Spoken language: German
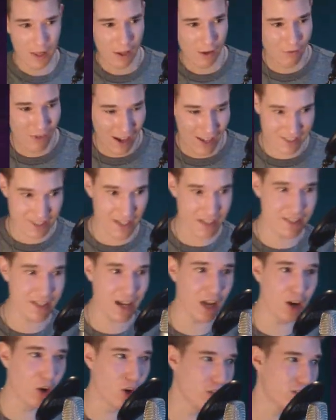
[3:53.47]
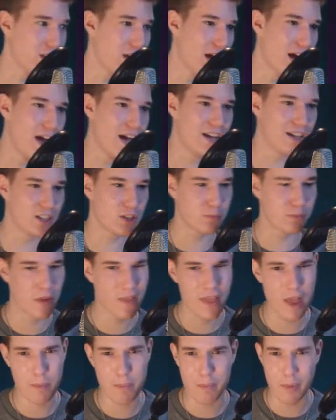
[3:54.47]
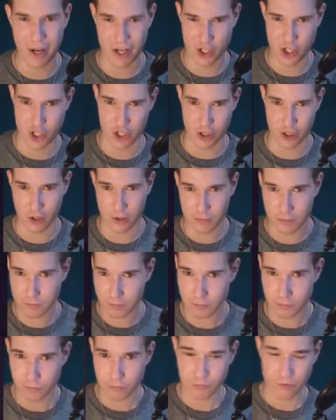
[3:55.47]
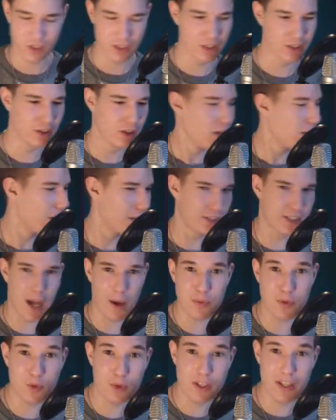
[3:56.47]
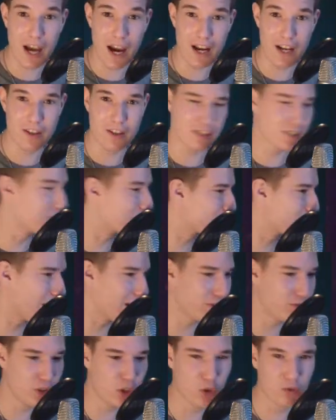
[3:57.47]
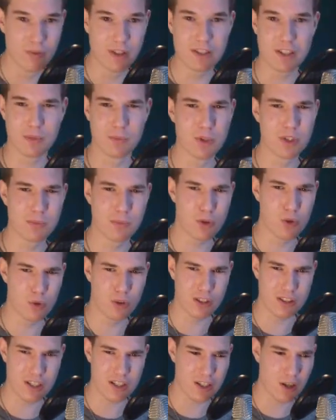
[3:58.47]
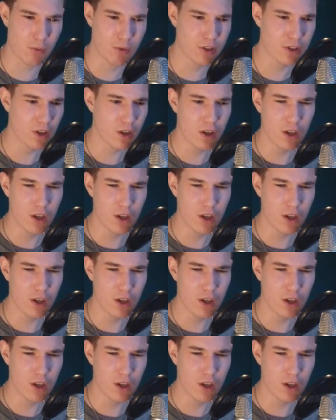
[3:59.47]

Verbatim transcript: Was ist da los, ey? Ich bin der Beste. Es gab so eine geile, es gibt so ein geiles Video im Internet, da müsste ich mal gucken, das heißt, glaube ich,